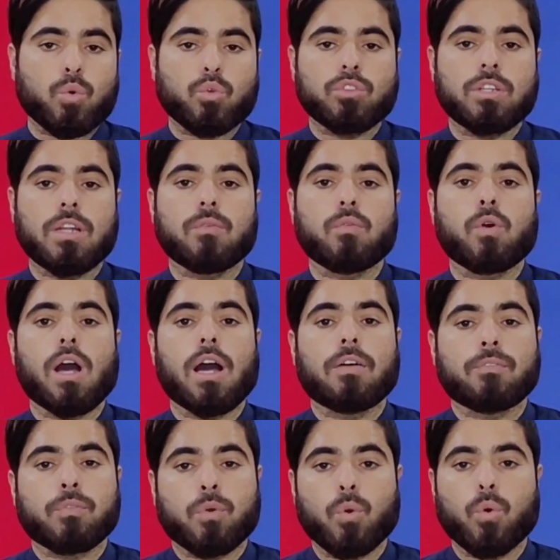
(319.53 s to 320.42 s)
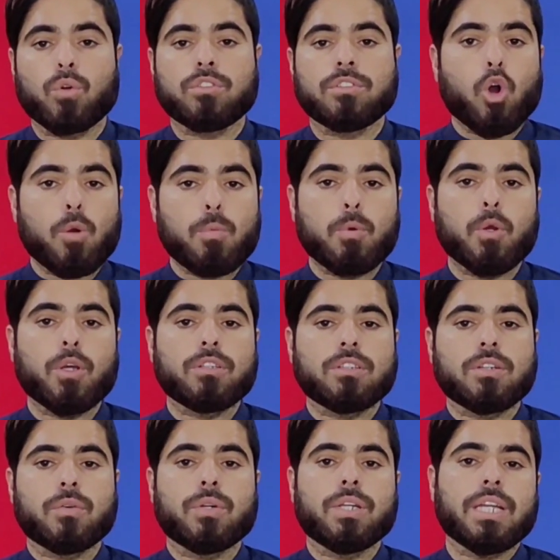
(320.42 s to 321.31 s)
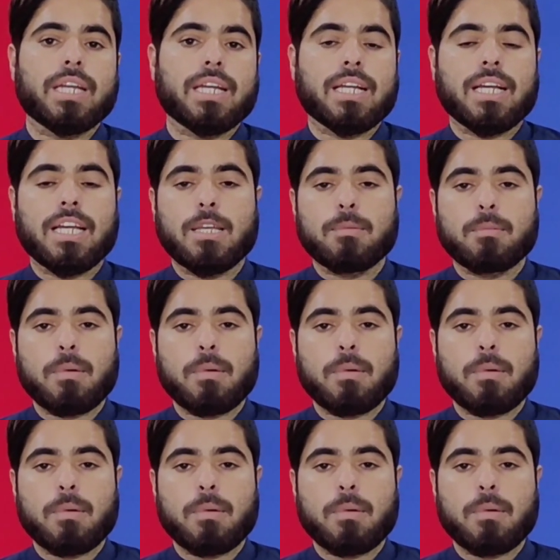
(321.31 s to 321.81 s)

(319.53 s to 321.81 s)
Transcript: कंक्लूजन है वो ऑफकोर्स ओपो ए सेवेंटी एट